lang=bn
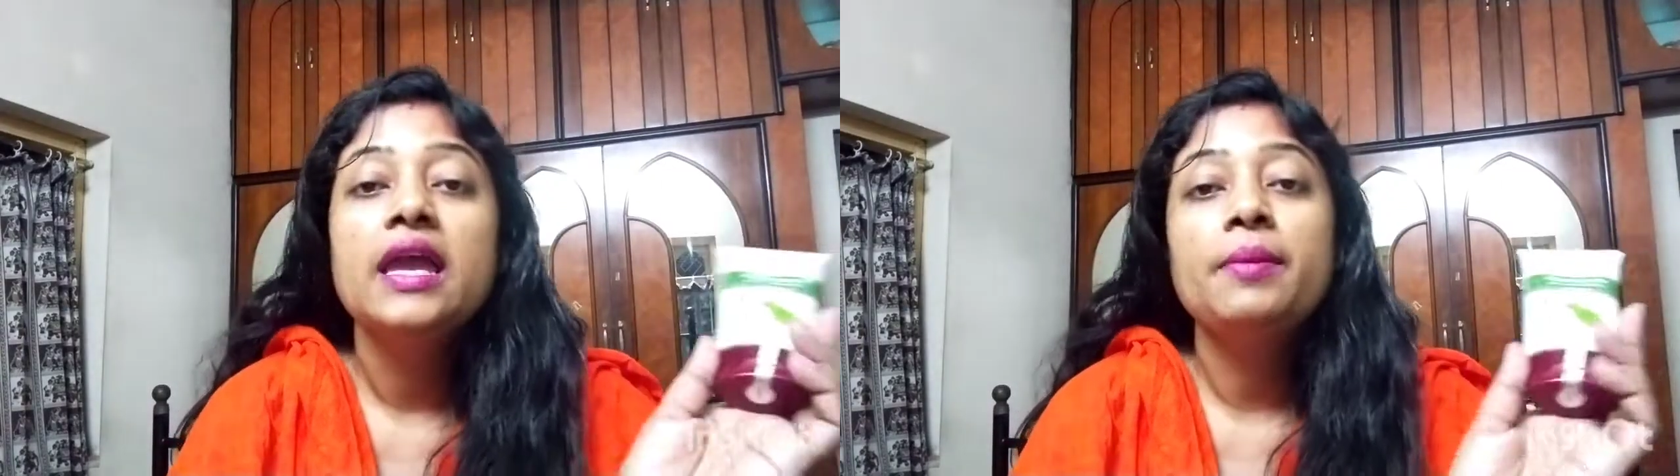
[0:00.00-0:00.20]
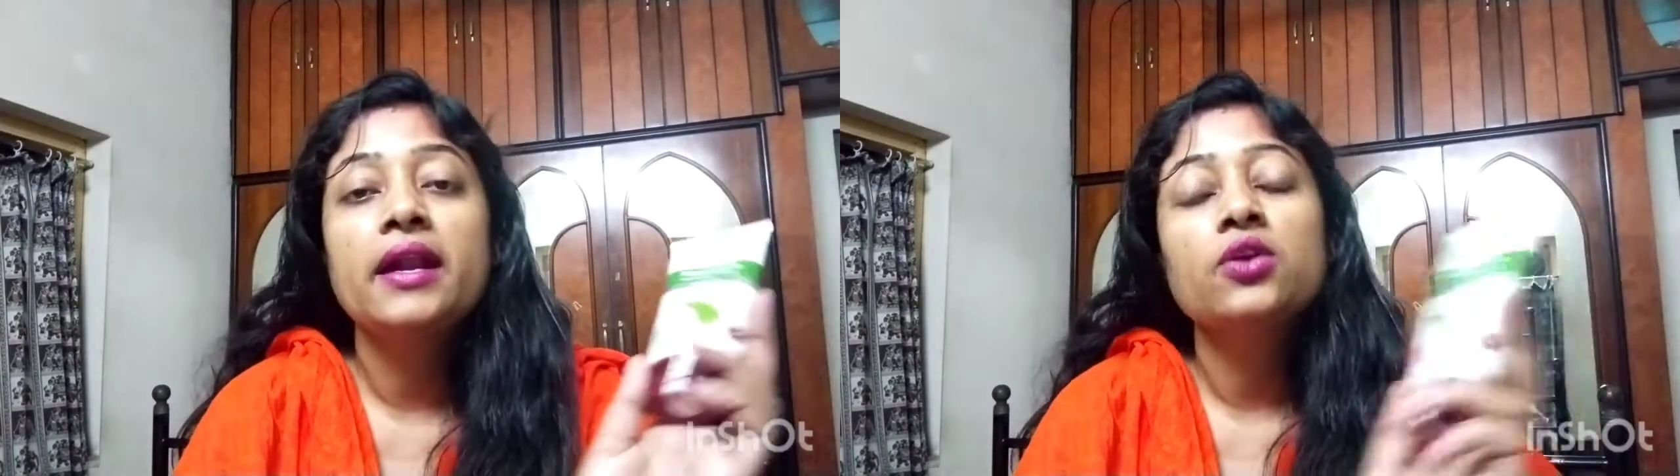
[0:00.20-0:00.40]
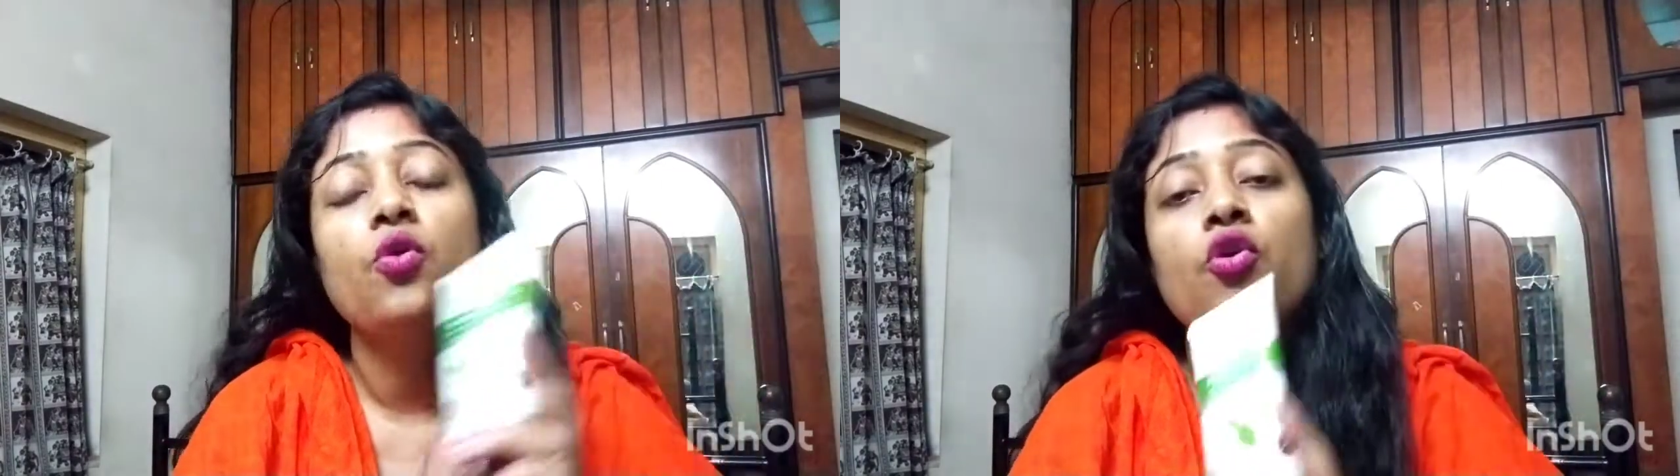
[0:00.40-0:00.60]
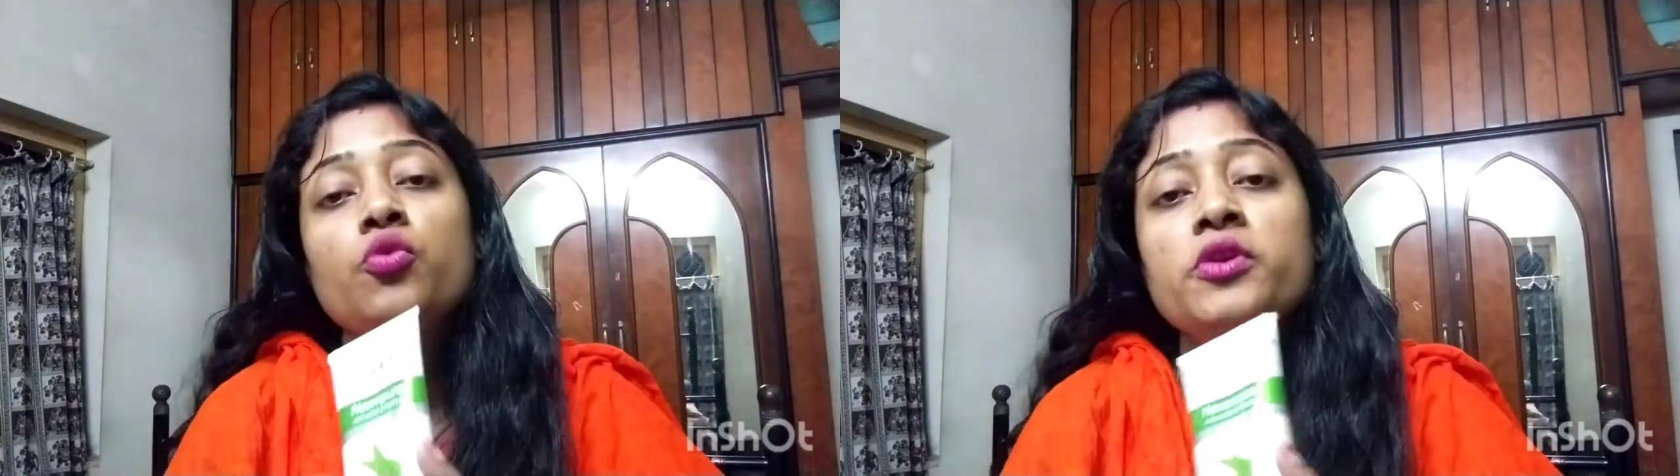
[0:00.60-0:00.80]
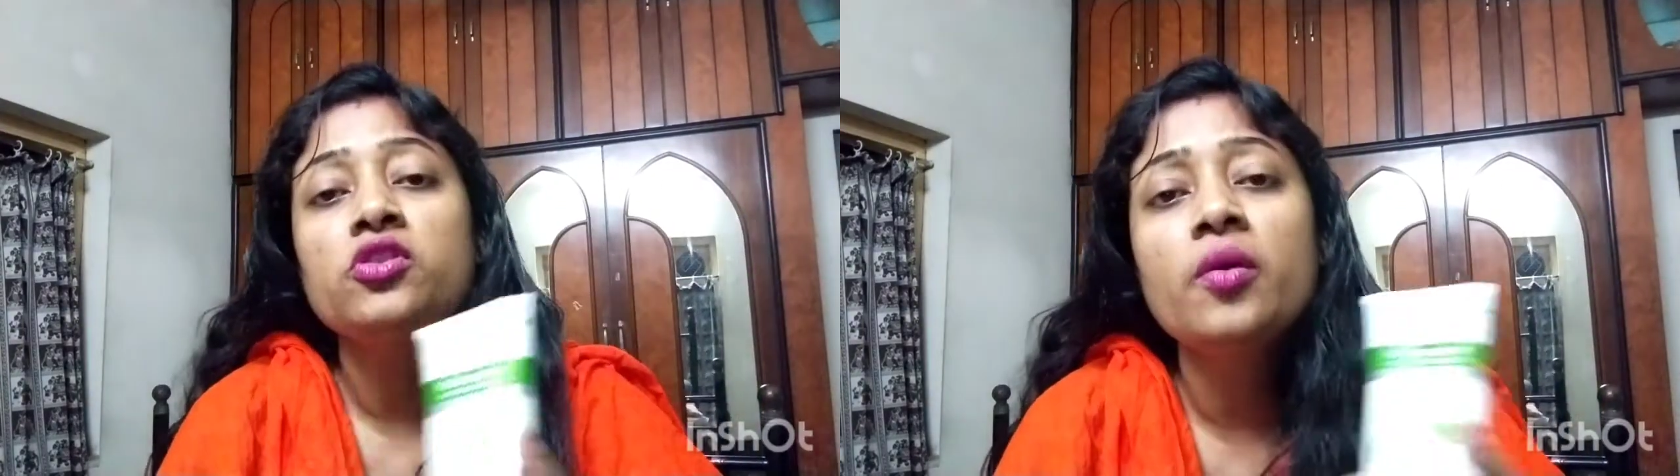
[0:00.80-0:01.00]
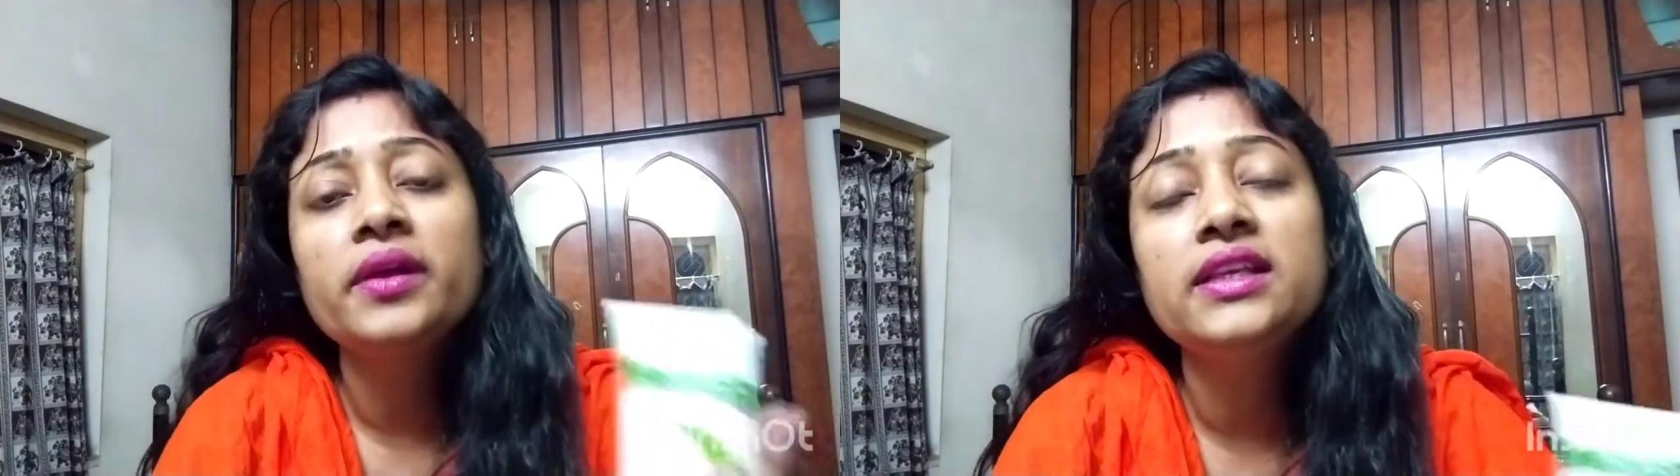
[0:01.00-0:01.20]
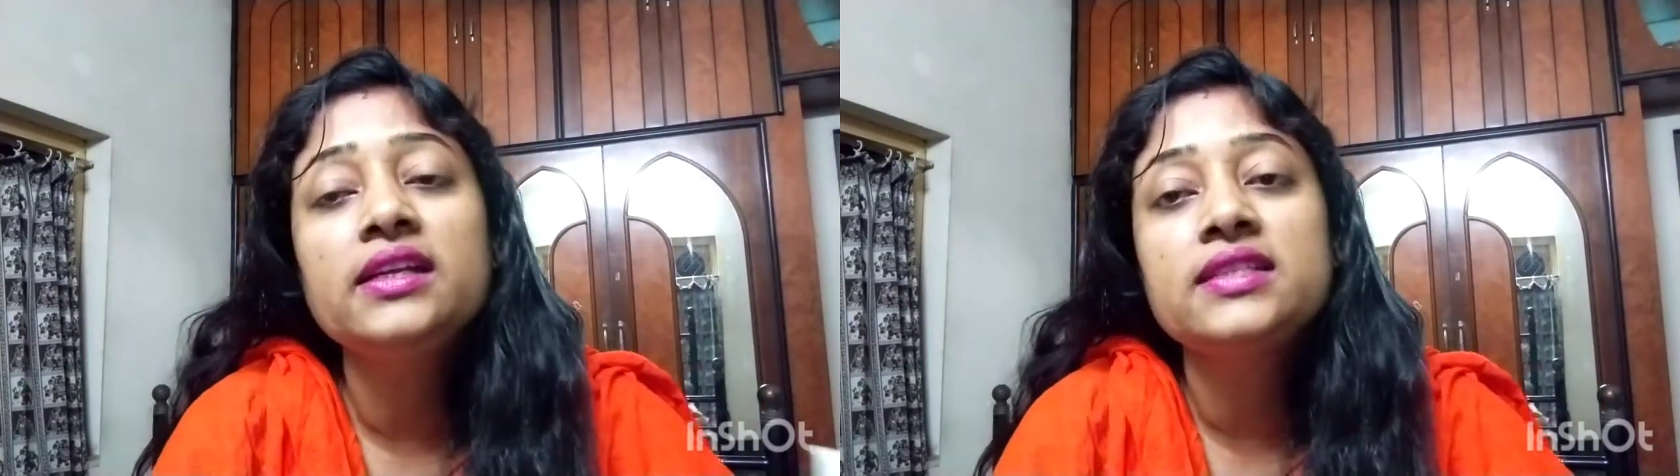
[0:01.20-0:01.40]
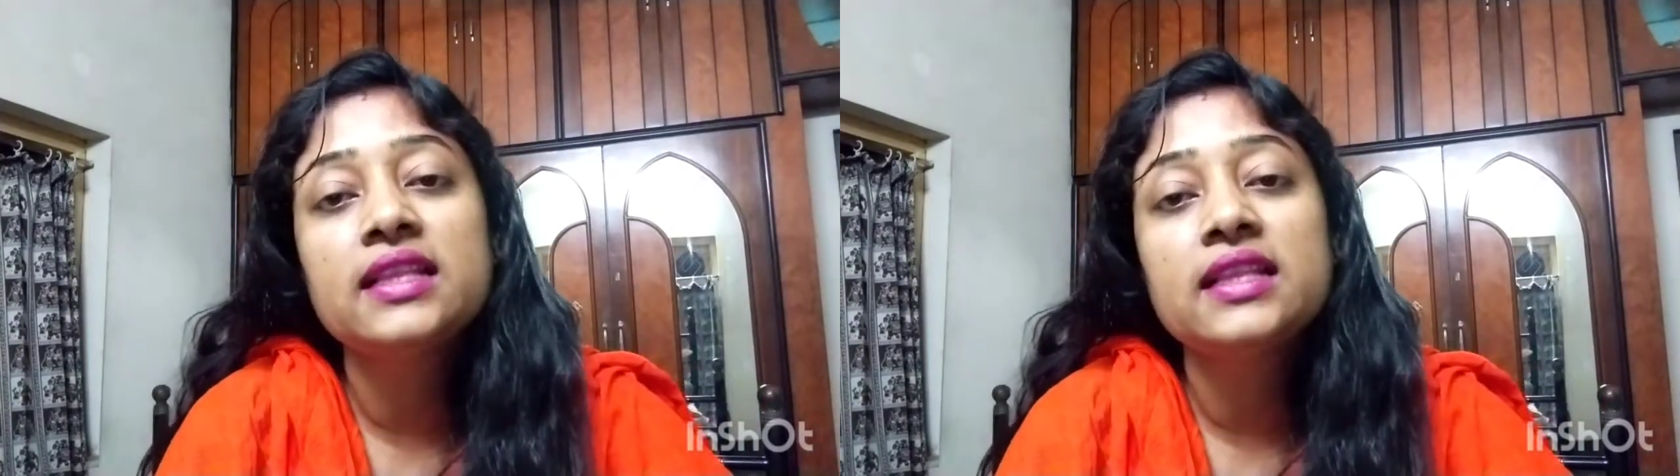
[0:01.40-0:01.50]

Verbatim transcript: এবার গরমে তো আমাদের